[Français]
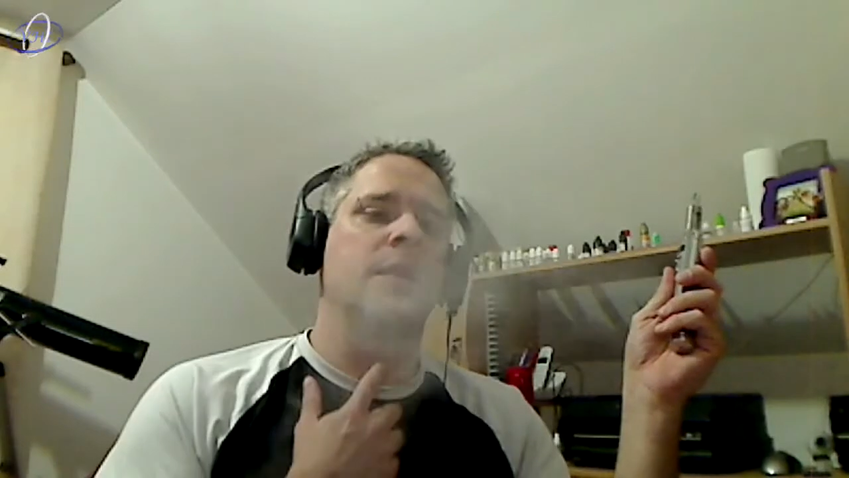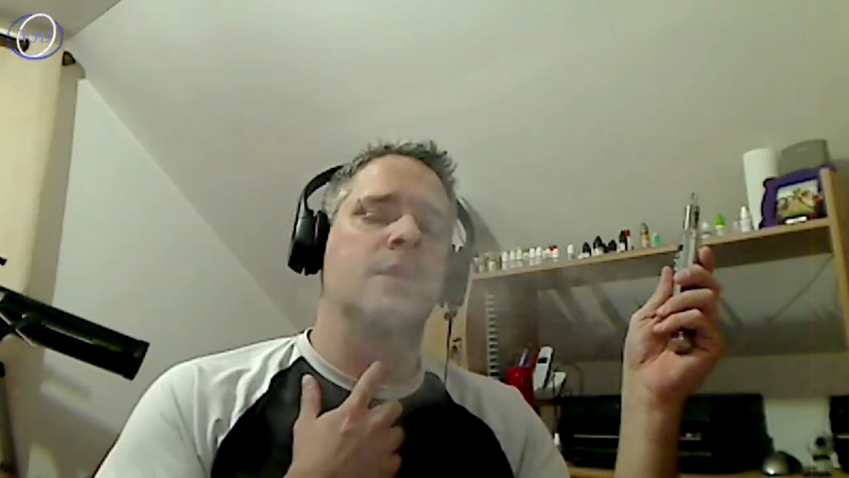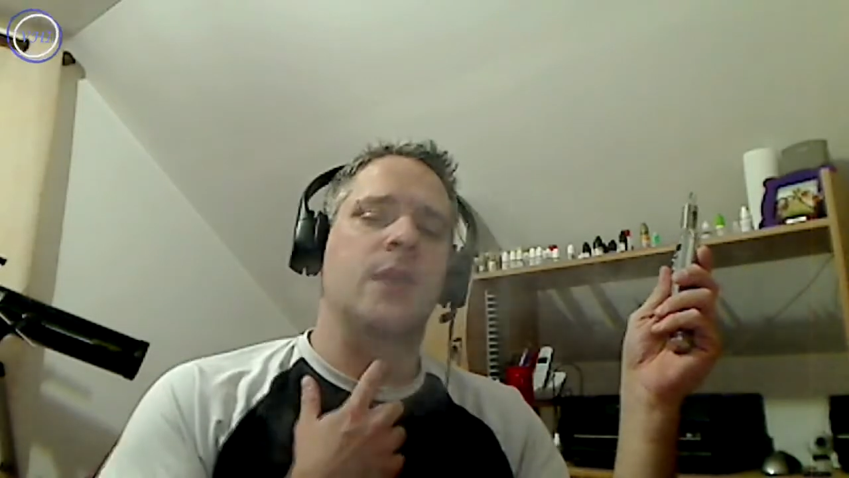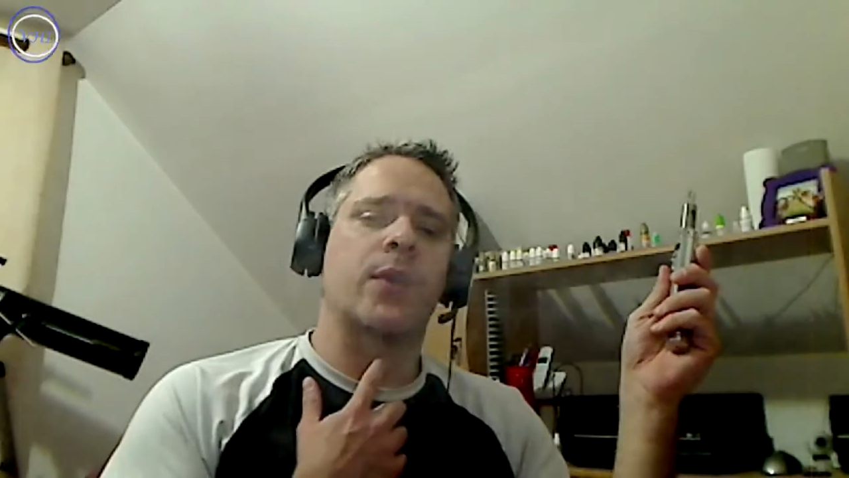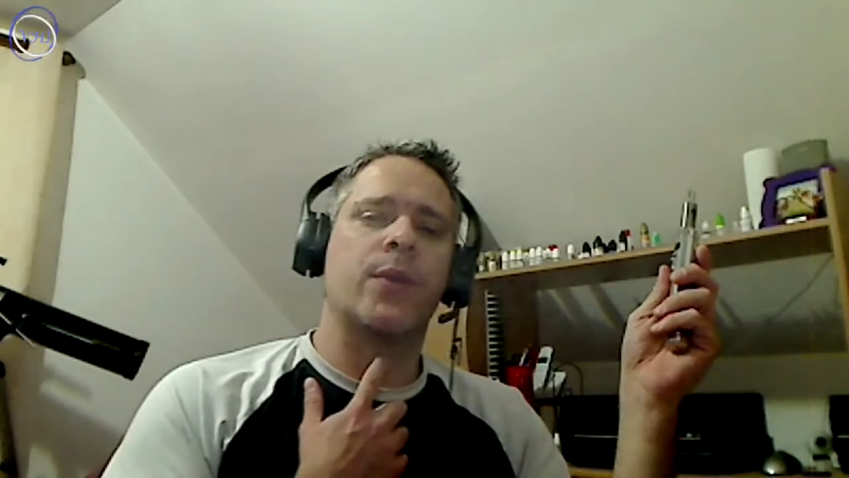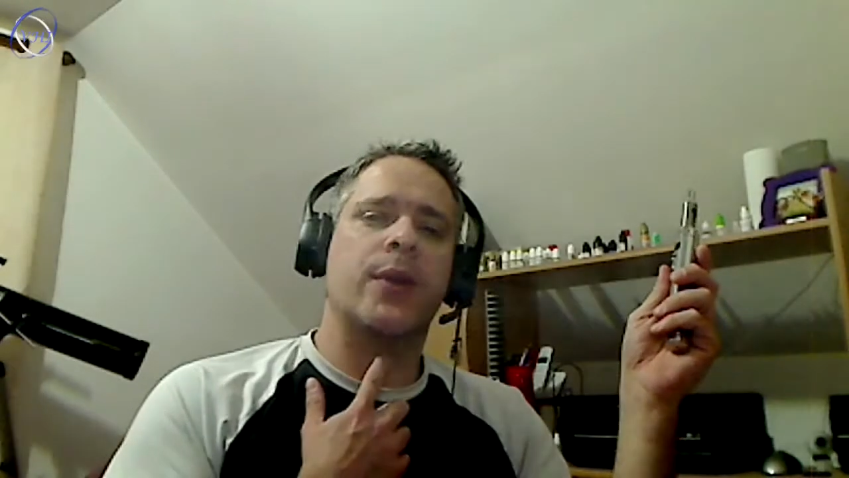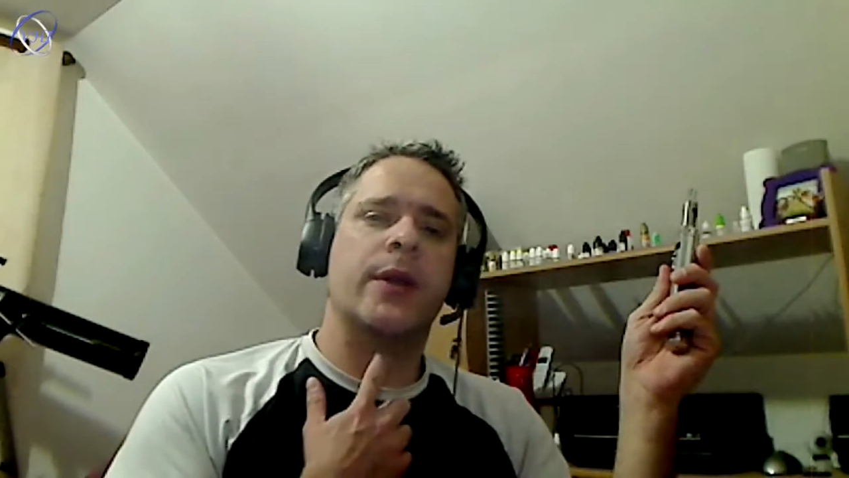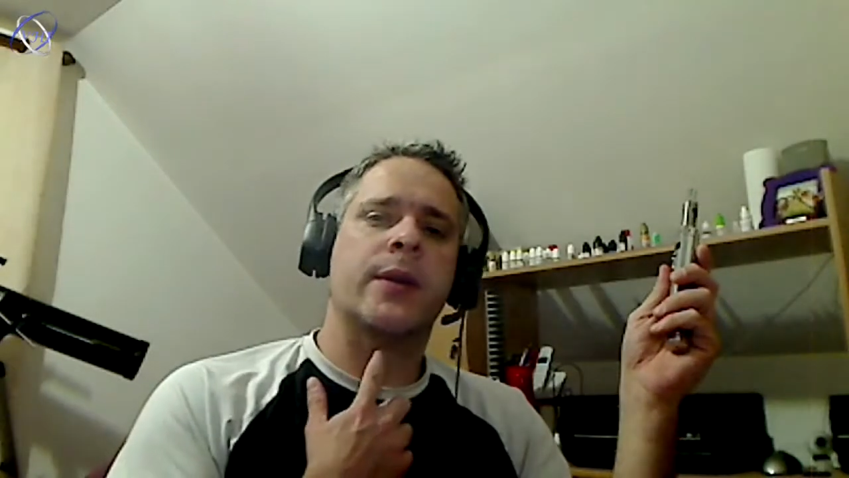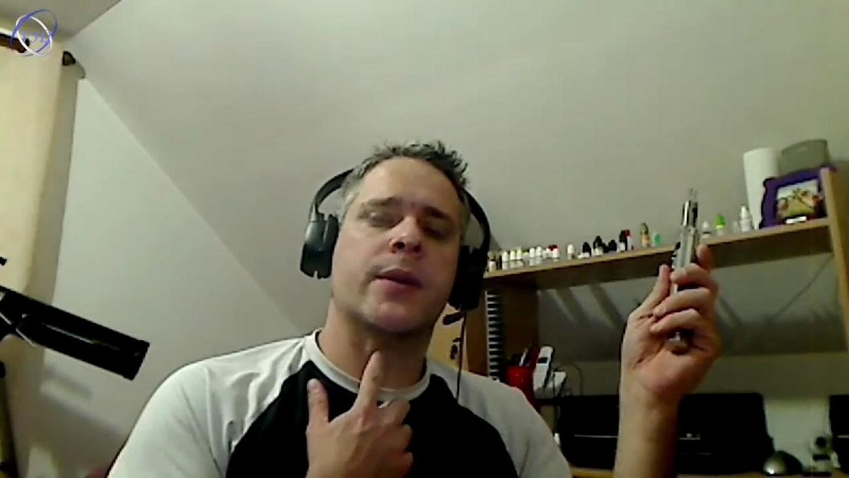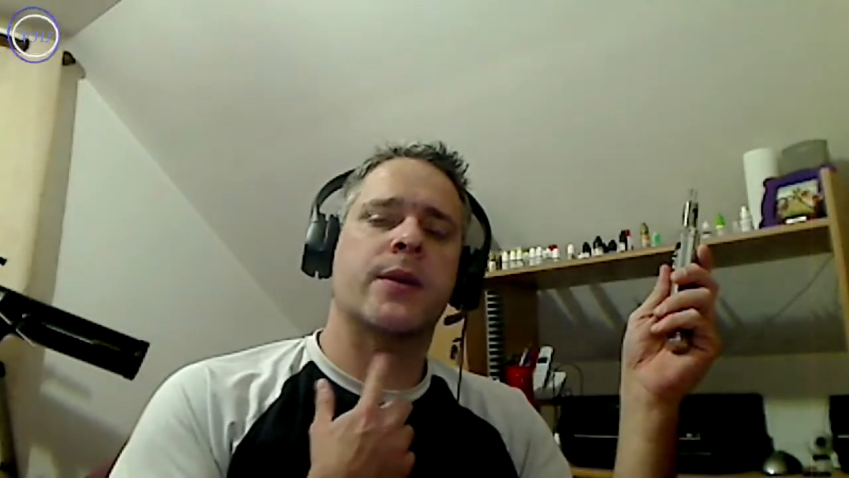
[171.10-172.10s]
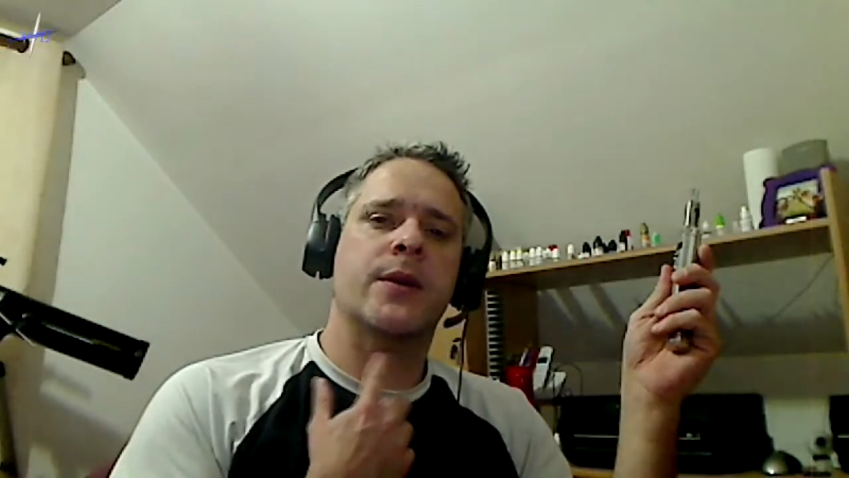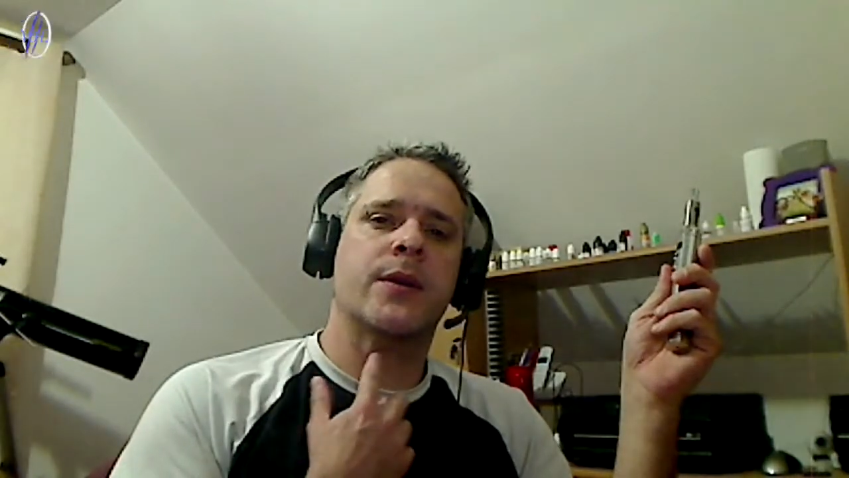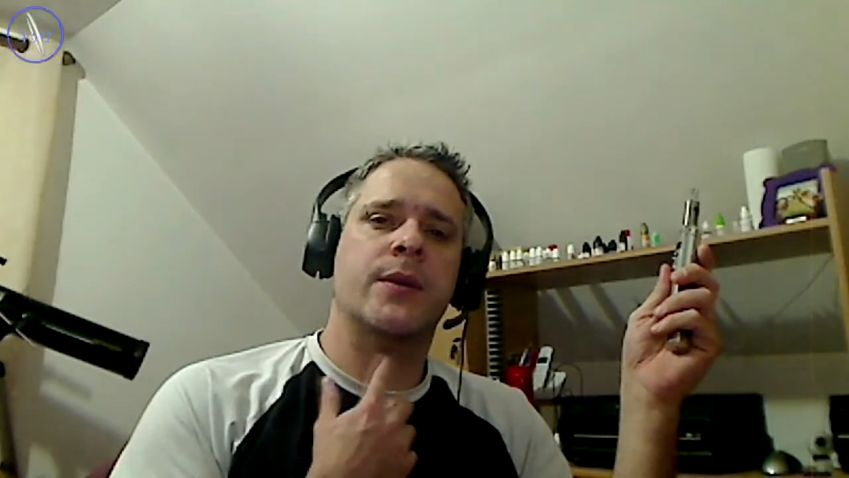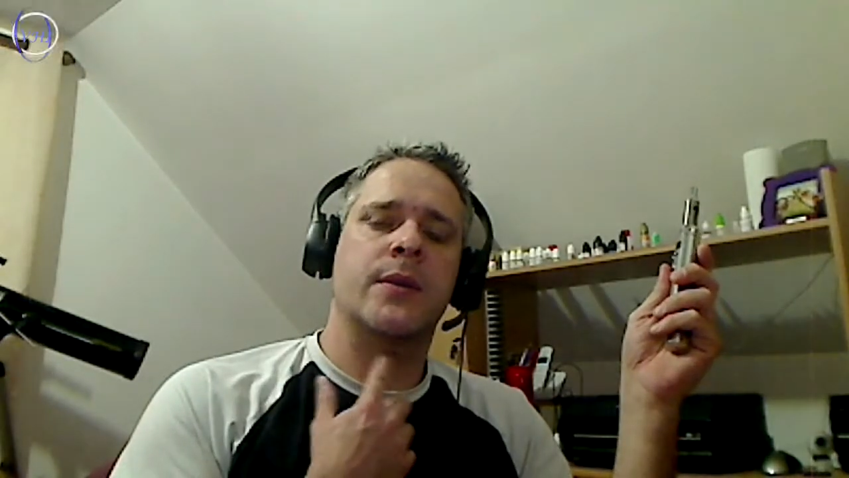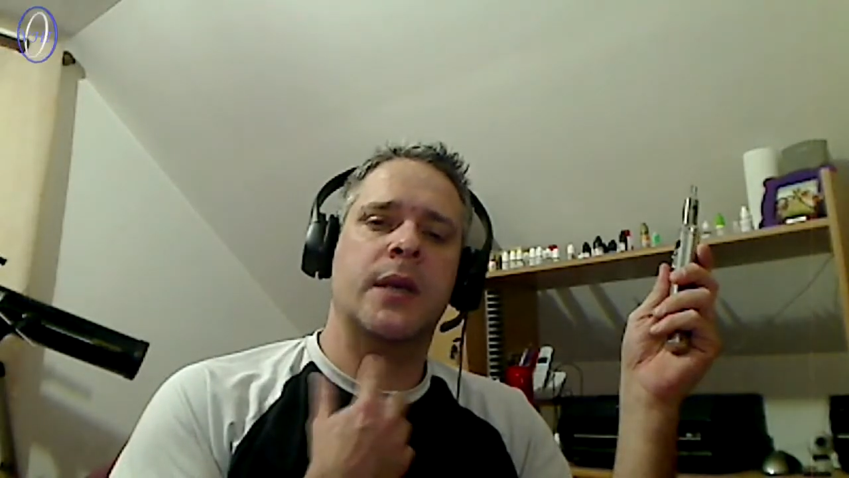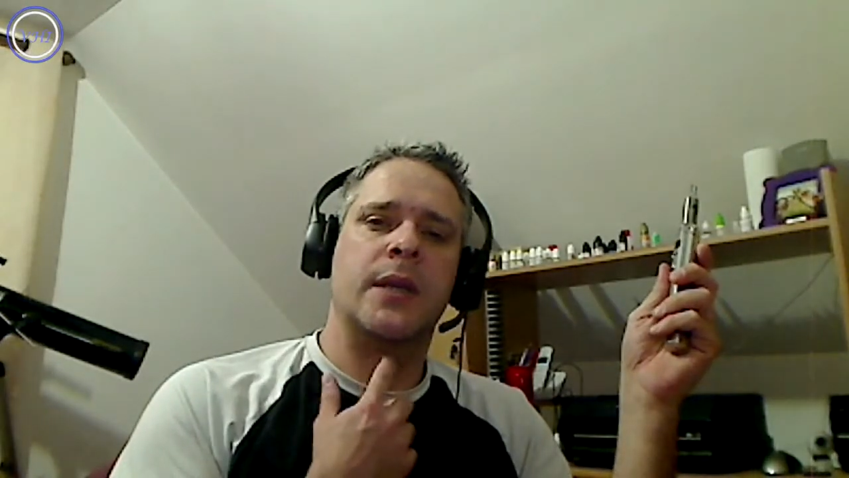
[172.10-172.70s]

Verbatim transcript: on a un hit, euh, un